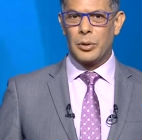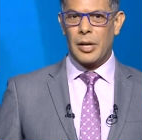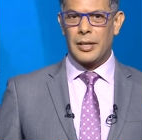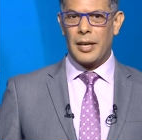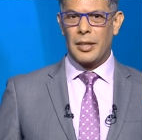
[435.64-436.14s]

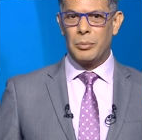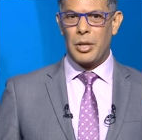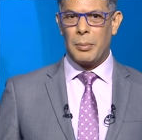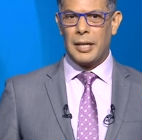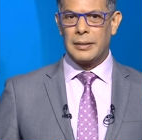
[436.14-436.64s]
الرياضي
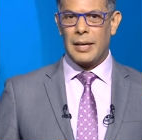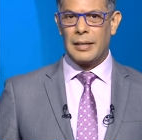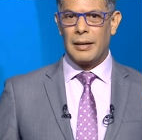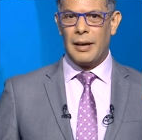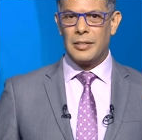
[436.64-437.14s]
متابعة
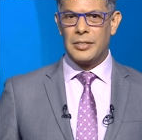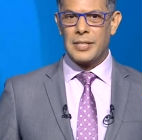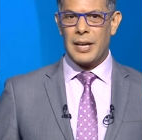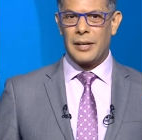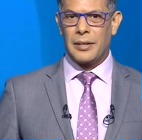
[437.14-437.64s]
لقاء
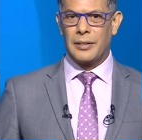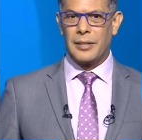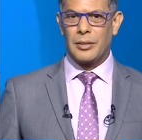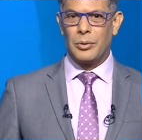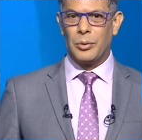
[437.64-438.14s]
الجزائر ضد
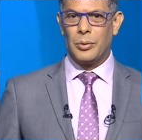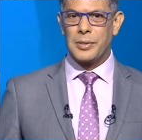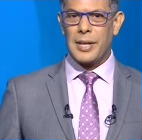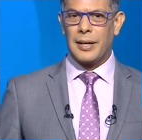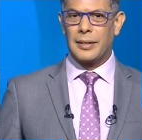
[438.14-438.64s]
الطوغو
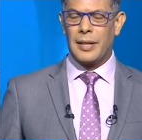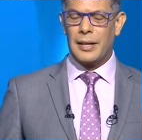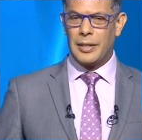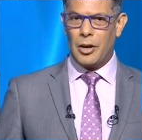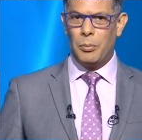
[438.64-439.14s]
سهرة
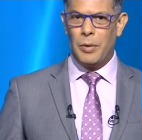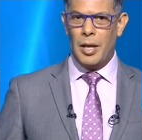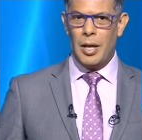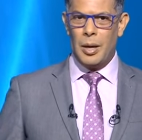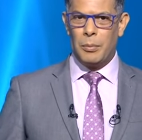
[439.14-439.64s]
اليوم
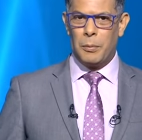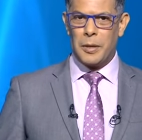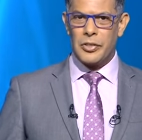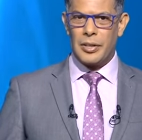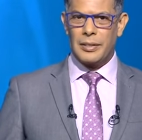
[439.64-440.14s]

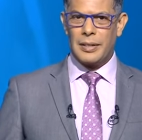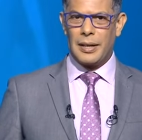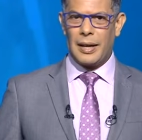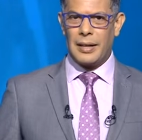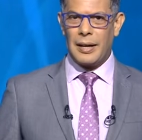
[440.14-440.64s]

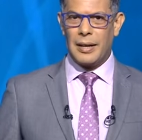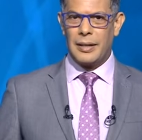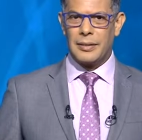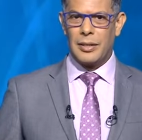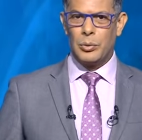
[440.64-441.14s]
مباشرة على
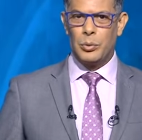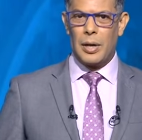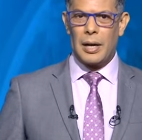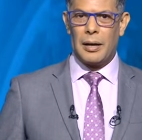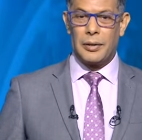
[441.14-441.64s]
القناة
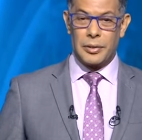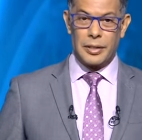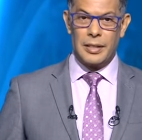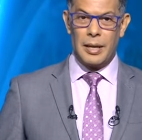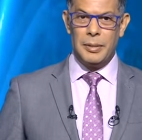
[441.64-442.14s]
الأولى
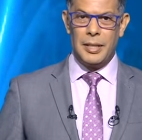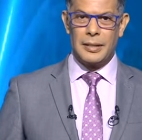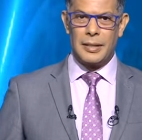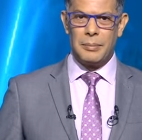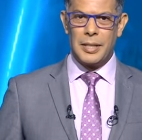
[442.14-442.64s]
الأرضية
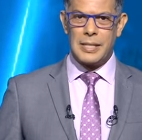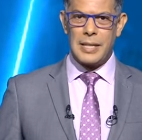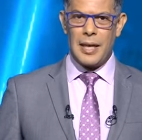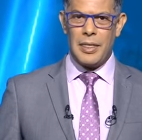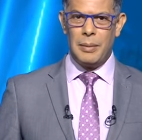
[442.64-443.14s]
بداية من
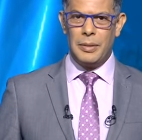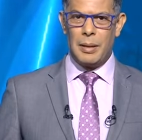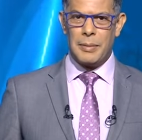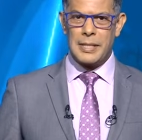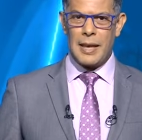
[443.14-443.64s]
الساعة
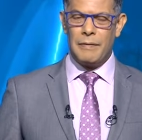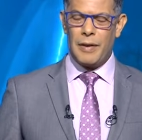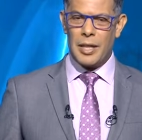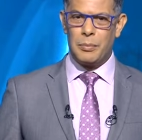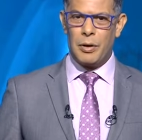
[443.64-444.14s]
الثامنة مساء
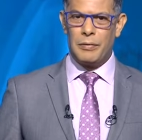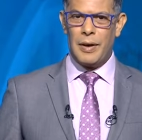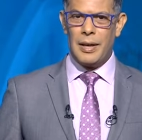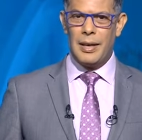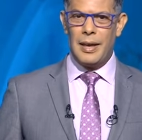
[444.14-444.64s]
فحظ
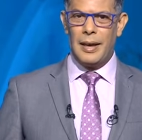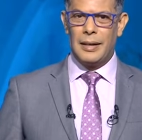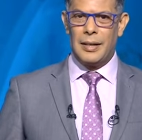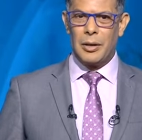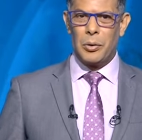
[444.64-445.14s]
موفق
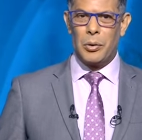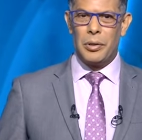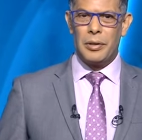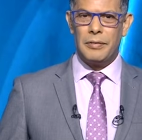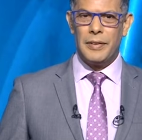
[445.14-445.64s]

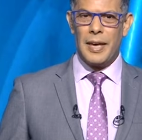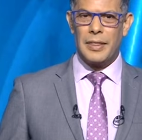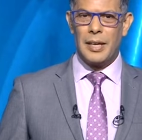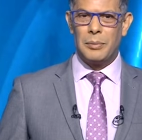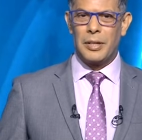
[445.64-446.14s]
للخضر في
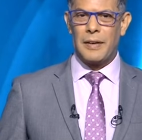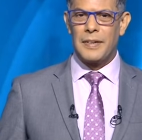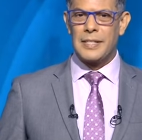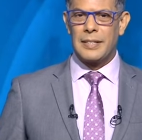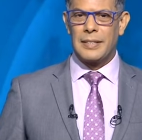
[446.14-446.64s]
هذه
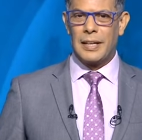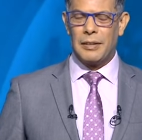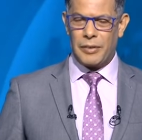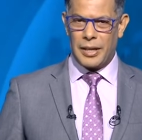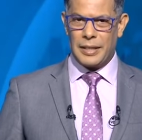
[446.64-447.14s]
المنافسة
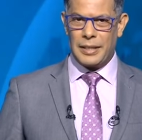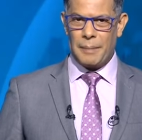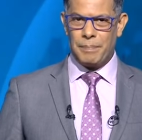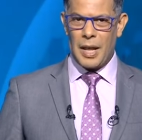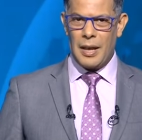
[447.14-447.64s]
الإفريقية
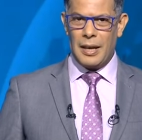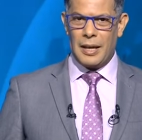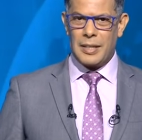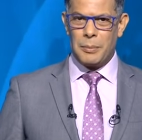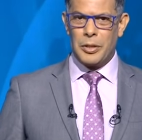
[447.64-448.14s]

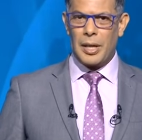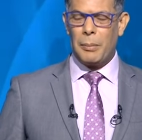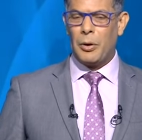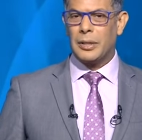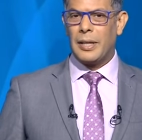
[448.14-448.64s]
ختام هذا
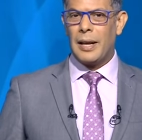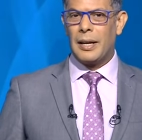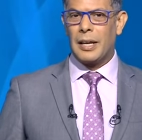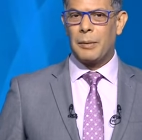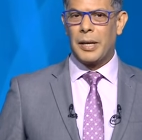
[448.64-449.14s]
الموعد
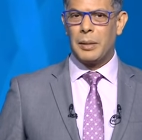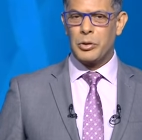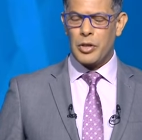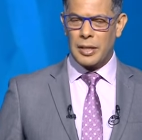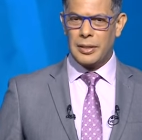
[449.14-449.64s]
الإخباري
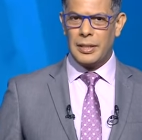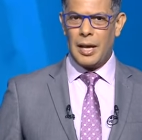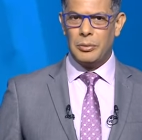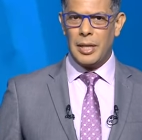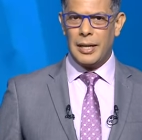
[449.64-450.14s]
مشاهدينا عودة لك